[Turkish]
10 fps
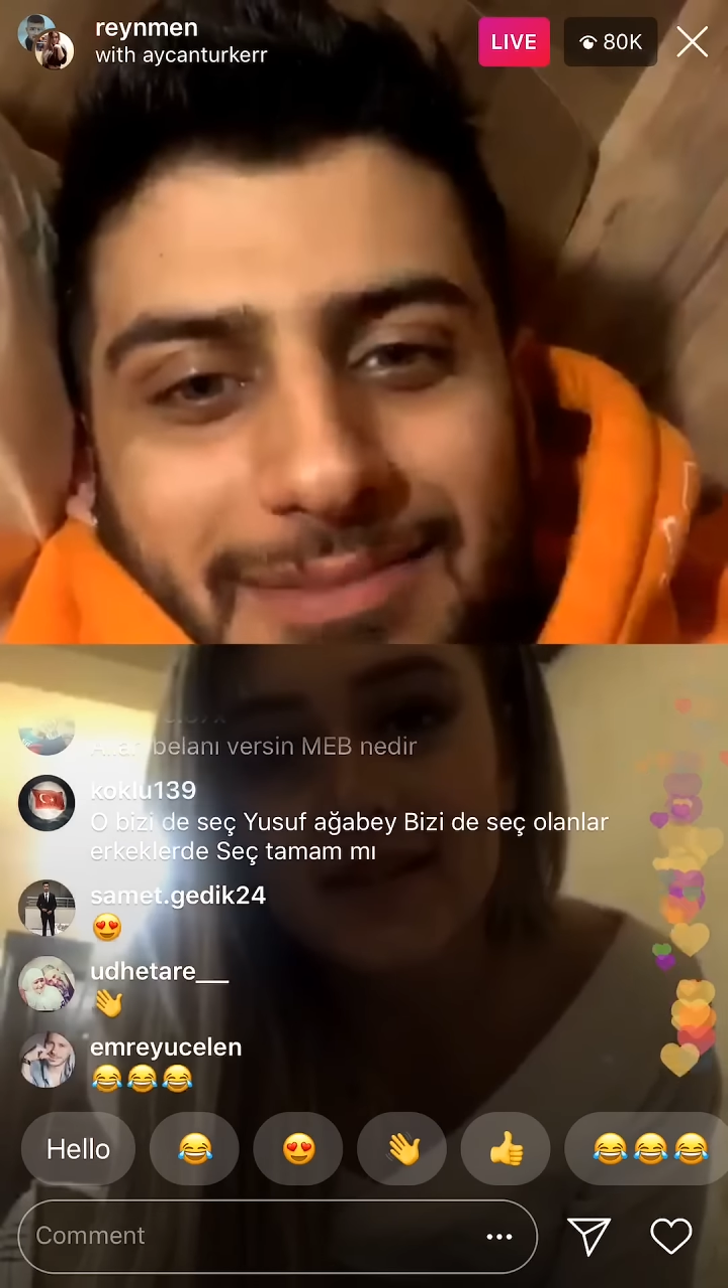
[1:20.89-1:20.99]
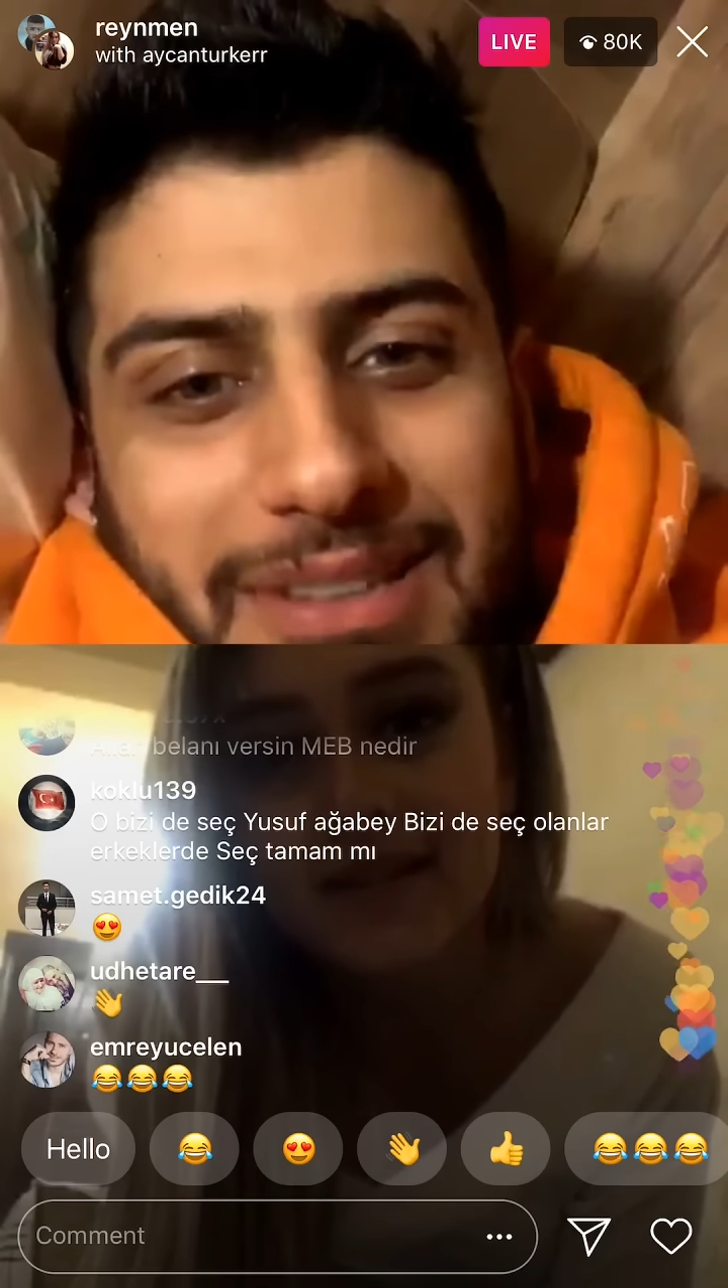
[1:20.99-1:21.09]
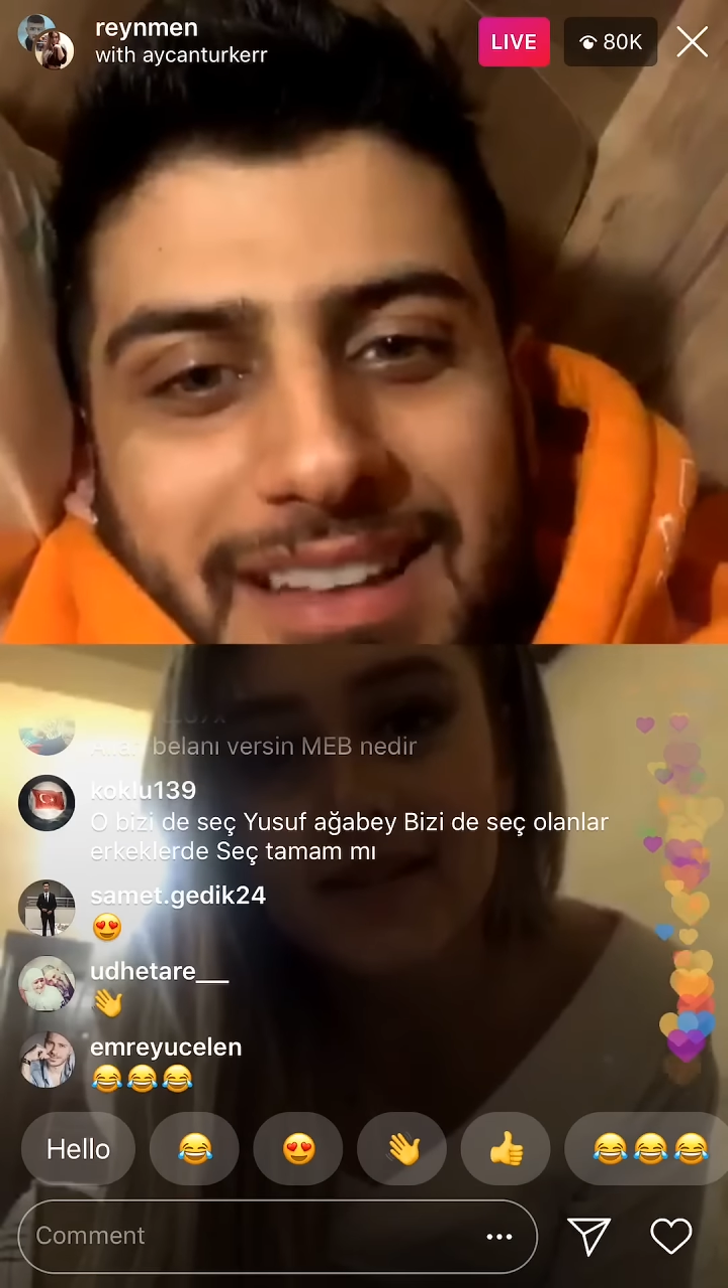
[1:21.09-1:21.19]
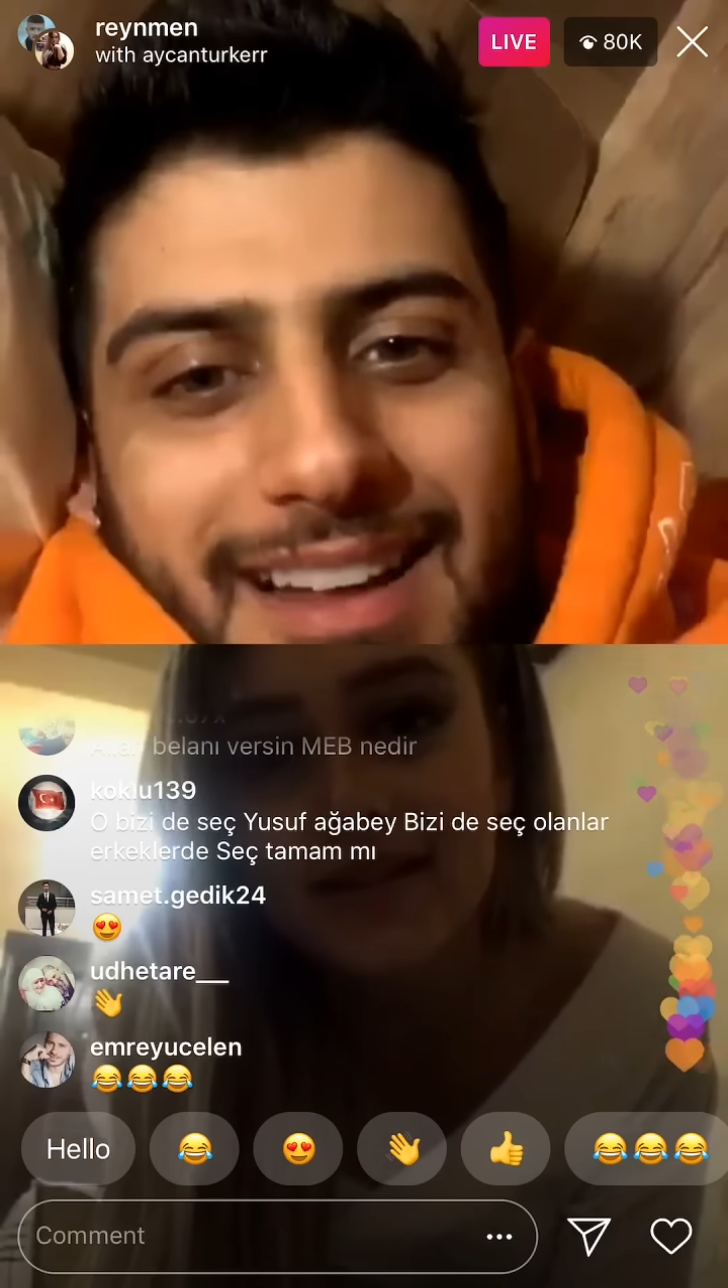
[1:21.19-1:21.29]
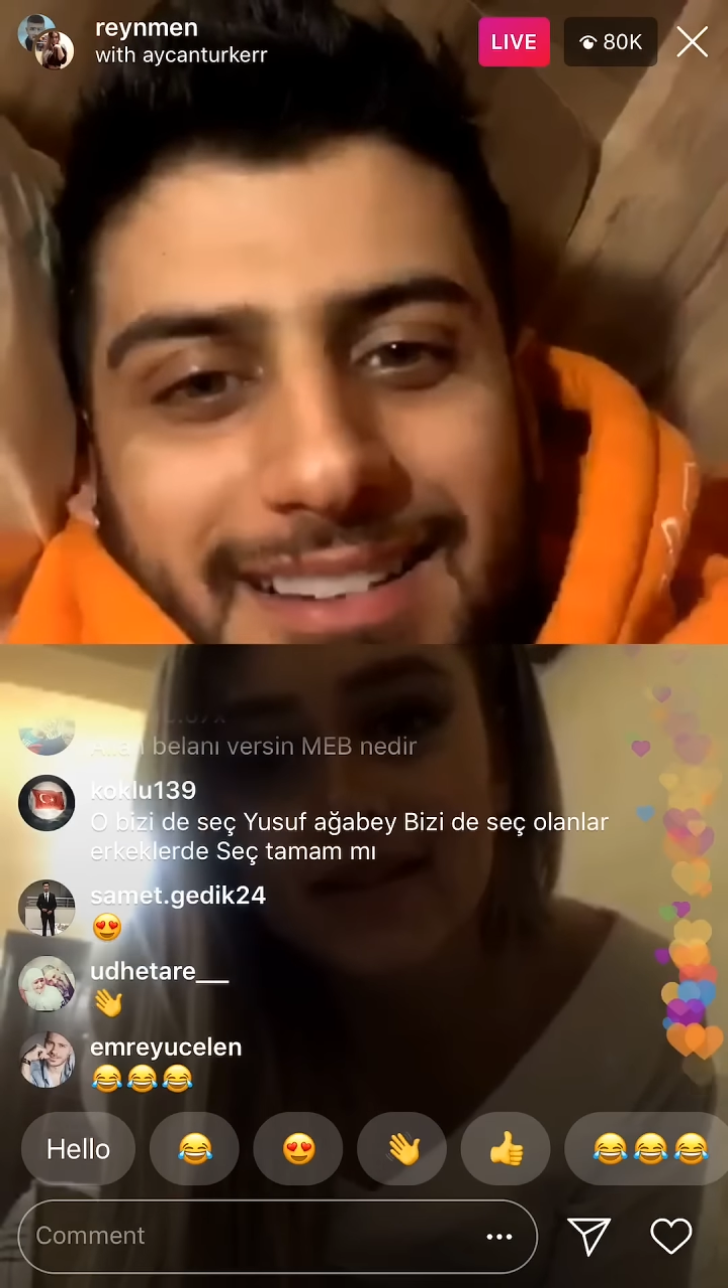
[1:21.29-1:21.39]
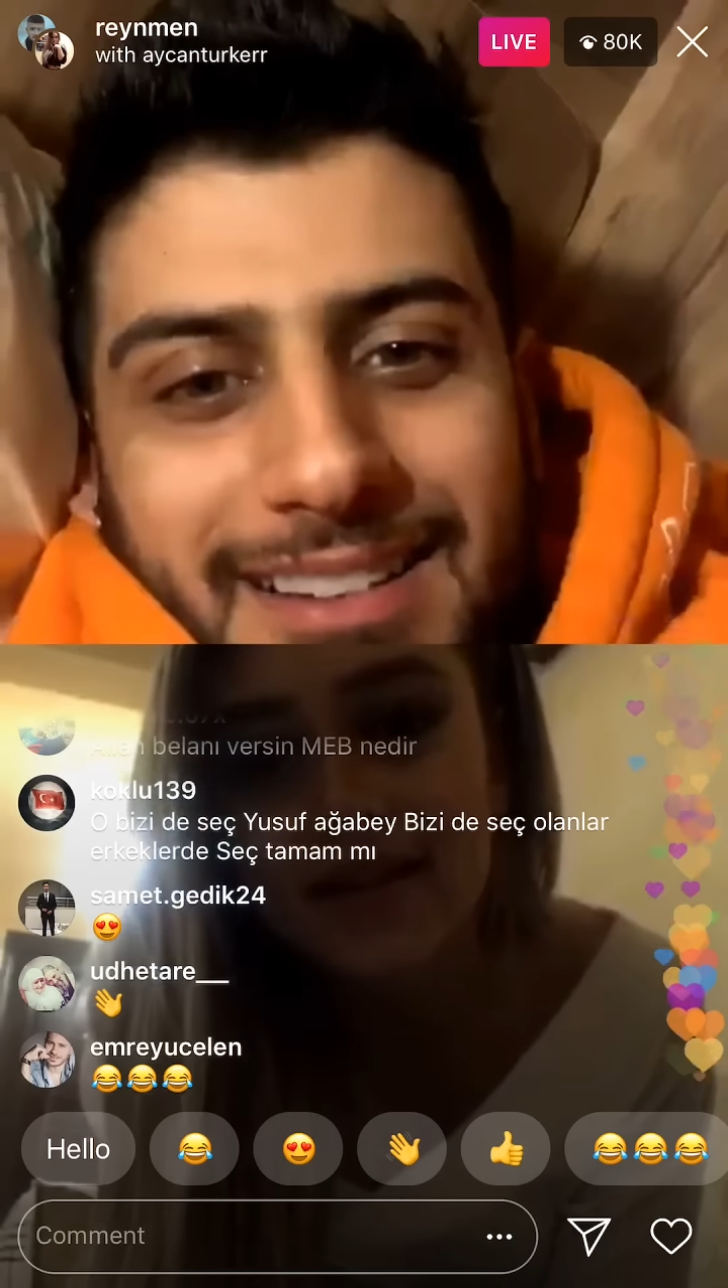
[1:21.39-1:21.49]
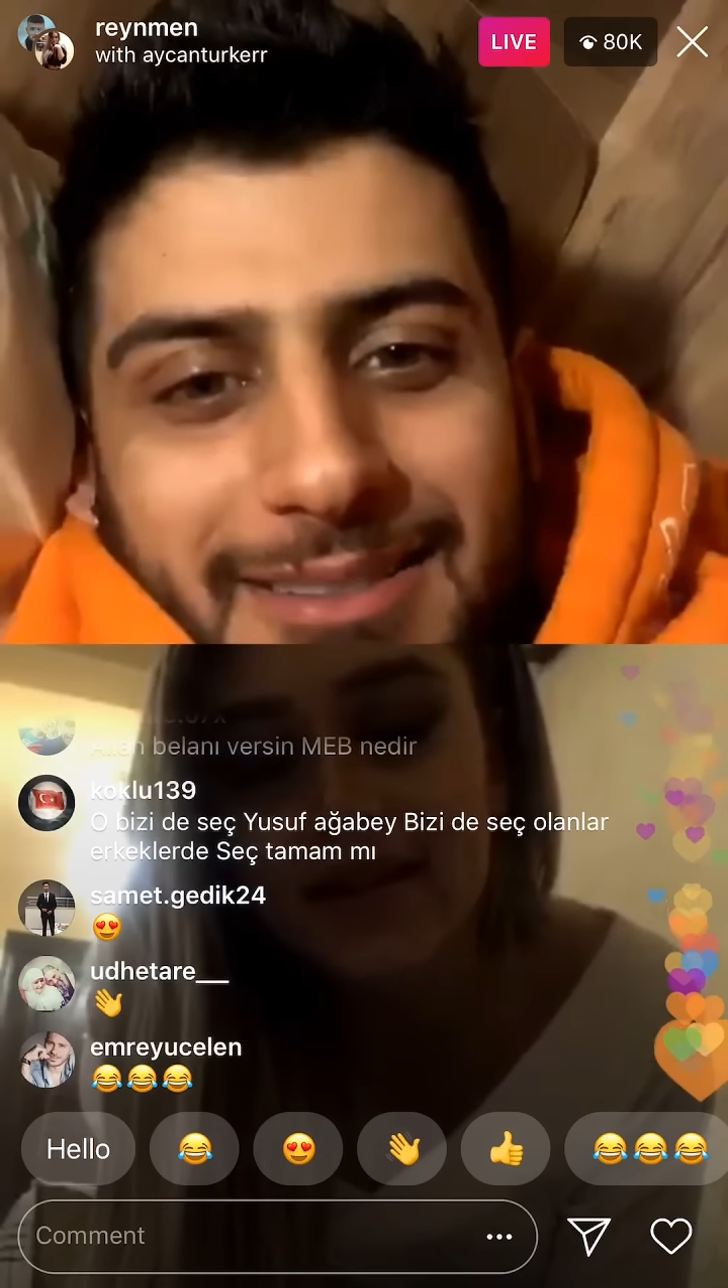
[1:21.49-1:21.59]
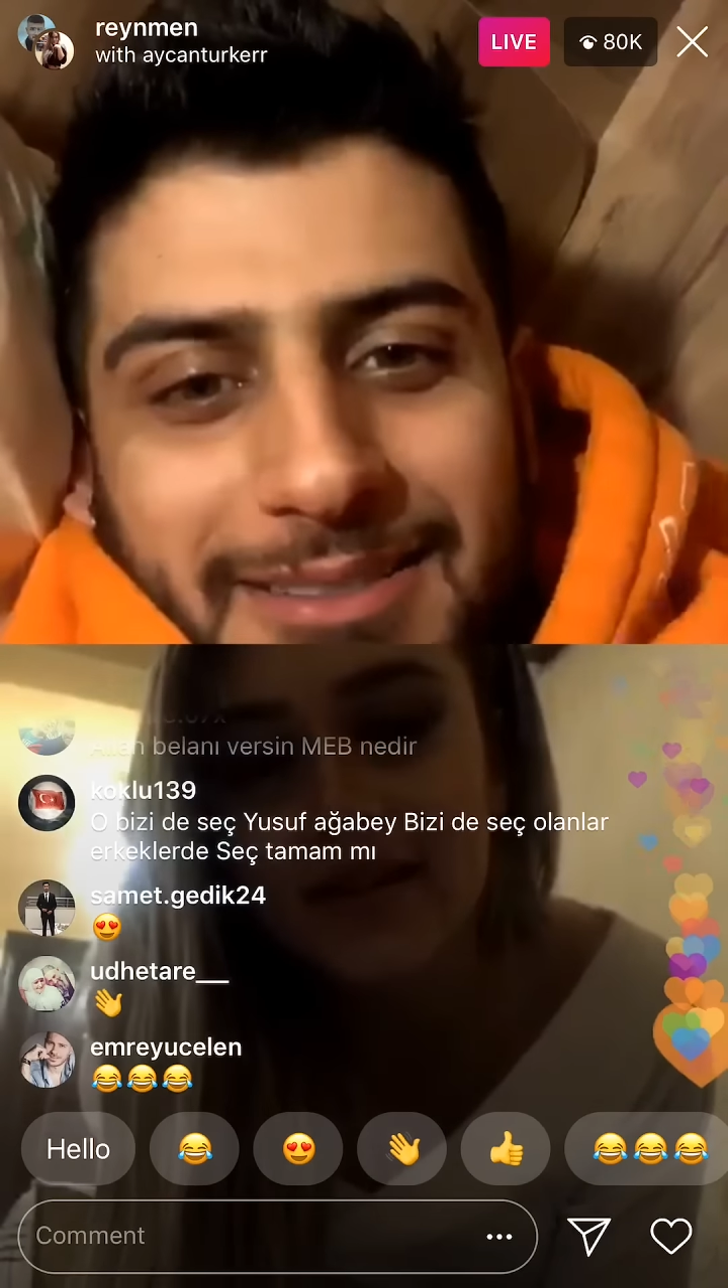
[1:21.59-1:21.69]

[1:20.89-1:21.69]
bir tatil